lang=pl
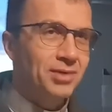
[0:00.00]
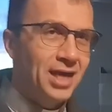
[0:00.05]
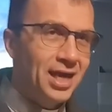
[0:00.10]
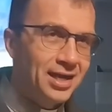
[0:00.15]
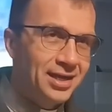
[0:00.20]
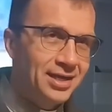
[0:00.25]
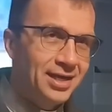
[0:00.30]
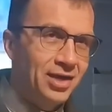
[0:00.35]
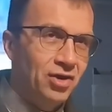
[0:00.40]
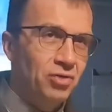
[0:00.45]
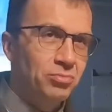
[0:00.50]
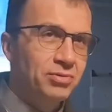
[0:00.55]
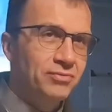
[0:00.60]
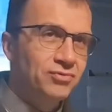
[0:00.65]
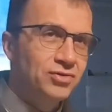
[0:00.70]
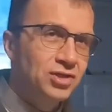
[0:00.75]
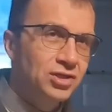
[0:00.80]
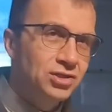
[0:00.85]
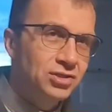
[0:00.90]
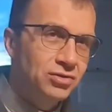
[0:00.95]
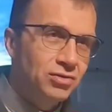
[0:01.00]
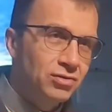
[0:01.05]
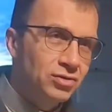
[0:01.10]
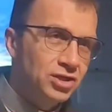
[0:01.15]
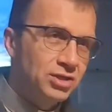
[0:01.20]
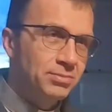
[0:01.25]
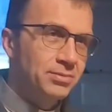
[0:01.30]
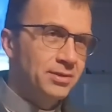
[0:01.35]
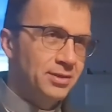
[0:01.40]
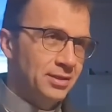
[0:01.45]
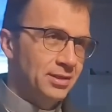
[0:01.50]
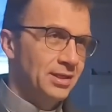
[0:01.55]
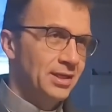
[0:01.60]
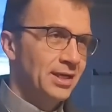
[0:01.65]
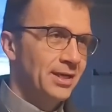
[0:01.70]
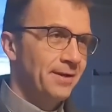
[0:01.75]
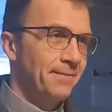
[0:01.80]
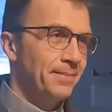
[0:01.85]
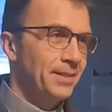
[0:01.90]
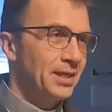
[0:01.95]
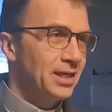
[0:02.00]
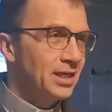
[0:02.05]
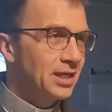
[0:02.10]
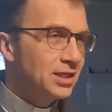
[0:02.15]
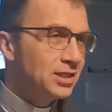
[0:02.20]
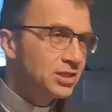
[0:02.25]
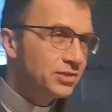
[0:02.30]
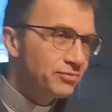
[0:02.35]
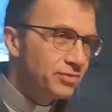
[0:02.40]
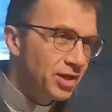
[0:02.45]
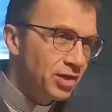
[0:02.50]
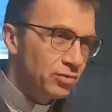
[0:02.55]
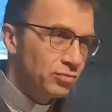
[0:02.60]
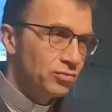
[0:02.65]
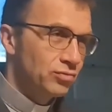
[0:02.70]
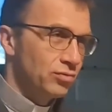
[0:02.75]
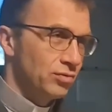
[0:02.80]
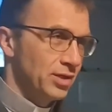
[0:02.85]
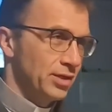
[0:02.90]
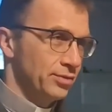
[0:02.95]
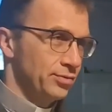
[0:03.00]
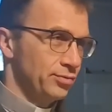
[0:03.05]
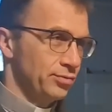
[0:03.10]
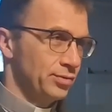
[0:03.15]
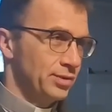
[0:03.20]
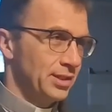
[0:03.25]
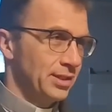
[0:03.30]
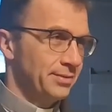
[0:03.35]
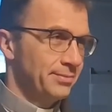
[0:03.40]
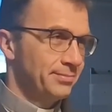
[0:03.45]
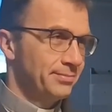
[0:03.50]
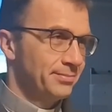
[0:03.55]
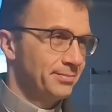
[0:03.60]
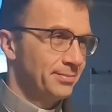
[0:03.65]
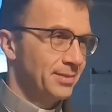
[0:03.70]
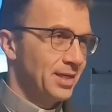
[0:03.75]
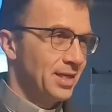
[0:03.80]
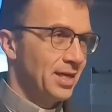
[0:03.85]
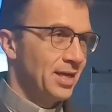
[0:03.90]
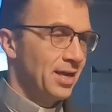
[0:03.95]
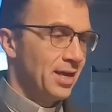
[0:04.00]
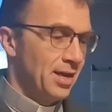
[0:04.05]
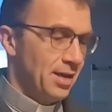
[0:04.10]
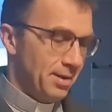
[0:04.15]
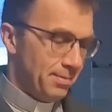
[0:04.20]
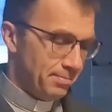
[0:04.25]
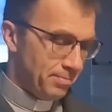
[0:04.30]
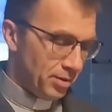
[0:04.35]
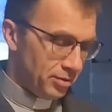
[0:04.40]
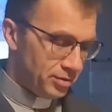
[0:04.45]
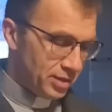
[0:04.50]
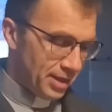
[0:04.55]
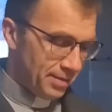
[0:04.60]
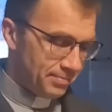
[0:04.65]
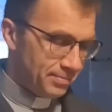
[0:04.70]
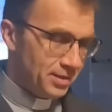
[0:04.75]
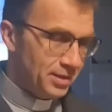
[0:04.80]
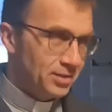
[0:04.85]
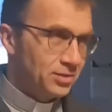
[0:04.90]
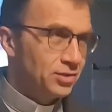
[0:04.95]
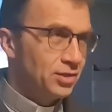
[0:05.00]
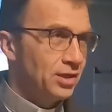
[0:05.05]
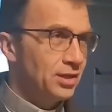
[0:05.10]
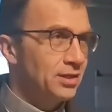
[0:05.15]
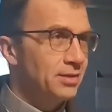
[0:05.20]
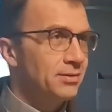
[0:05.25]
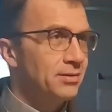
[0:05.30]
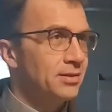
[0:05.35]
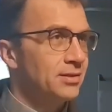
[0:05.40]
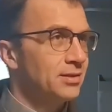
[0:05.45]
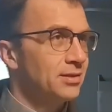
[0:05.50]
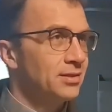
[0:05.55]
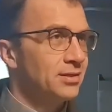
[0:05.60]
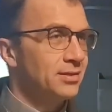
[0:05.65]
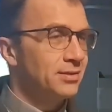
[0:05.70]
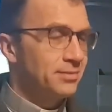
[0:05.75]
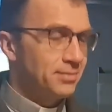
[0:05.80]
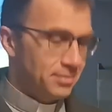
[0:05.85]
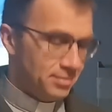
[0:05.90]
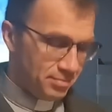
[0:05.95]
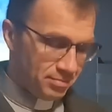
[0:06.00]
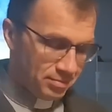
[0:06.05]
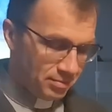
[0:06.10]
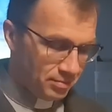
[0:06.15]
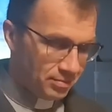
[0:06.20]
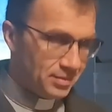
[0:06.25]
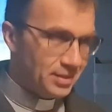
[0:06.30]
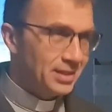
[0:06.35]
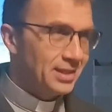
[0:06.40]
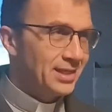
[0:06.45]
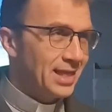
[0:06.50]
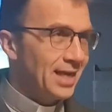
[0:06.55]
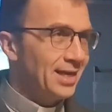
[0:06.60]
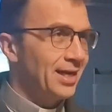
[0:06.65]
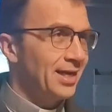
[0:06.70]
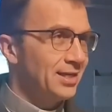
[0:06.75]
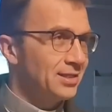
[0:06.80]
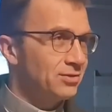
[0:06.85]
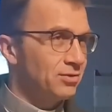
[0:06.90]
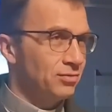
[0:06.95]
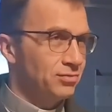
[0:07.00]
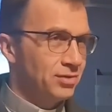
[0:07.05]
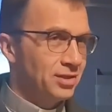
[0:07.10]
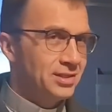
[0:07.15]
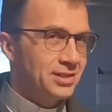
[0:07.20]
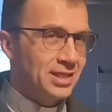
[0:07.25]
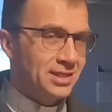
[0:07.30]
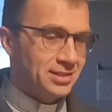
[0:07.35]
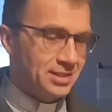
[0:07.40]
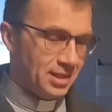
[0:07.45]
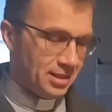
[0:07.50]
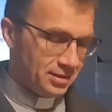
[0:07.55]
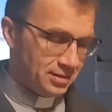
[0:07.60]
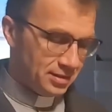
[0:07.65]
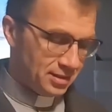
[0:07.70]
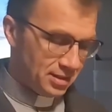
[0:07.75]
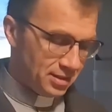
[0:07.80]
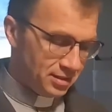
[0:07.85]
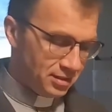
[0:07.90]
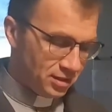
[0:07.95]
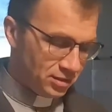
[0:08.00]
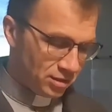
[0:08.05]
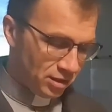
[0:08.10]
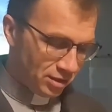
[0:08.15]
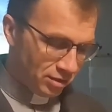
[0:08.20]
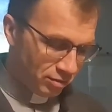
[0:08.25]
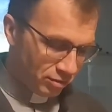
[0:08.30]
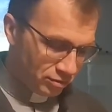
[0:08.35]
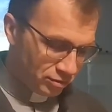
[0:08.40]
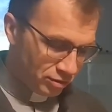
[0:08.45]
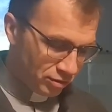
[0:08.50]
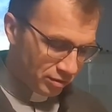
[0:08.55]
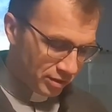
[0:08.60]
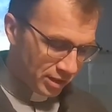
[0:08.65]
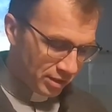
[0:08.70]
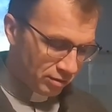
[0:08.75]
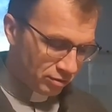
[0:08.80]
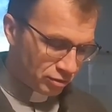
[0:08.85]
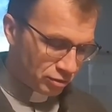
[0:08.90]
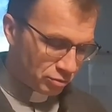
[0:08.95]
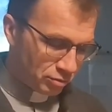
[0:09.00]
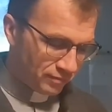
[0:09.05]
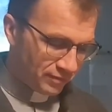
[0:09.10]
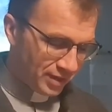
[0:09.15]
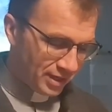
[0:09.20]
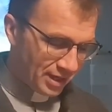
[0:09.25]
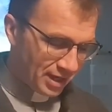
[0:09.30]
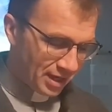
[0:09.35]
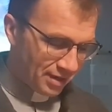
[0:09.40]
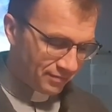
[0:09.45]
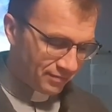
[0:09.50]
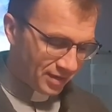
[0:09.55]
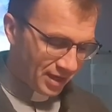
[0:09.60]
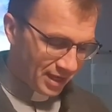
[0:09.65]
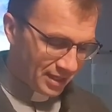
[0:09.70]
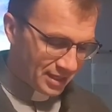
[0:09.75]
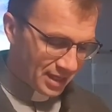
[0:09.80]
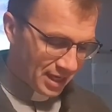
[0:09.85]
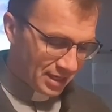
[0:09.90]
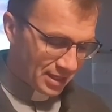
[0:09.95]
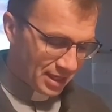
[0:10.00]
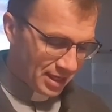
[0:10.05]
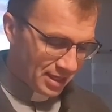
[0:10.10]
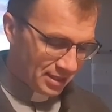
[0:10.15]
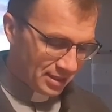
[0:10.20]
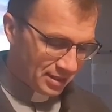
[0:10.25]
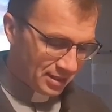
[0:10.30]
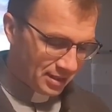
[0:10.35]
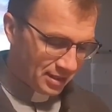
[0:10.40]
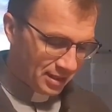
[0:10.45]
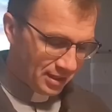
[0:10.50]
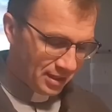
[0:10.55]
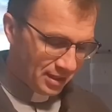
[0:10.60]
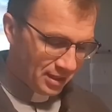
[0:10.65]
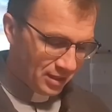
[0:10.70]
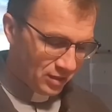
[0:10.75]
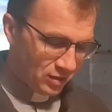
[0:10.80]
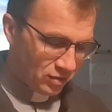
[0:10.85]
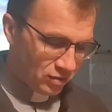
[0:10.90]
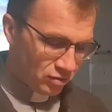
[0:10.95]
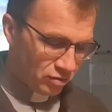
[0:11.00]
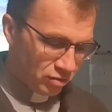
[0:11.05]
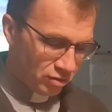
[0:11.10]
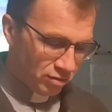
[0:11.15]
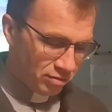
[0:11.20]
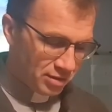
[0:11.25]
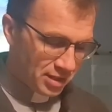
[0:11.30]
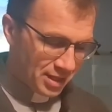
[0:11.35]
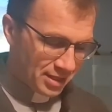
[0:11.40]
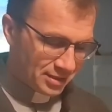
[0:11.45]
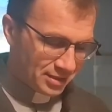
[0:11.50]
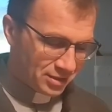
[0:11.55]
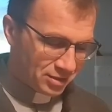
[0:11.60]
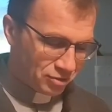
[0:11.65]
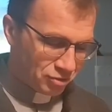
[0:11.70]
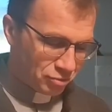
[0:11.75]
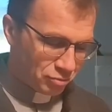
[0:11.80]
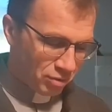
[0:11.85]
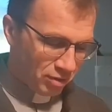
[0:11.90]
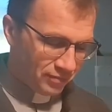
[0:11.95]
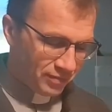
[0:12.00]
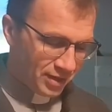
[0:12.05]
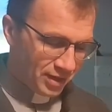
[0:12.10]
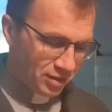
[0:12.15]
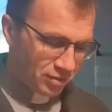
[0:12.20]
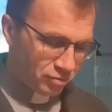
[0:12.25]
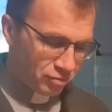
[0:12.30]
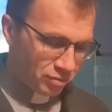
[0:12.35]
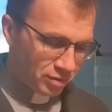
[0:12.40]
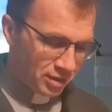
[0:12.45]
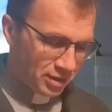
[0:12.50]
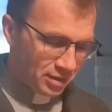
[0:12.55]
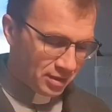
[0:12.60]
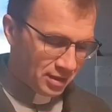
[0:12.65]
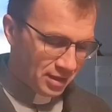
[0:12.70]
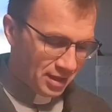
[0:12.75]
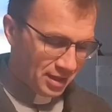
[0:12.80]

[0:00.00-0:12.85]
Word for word: rękę, robi wszystko, żeby iść w kierunku Jezusa. Potem, czyli taka jest kondycja serca. Jeżeli chodzi o tego człowieka w kajdanach, to jest człowiek, który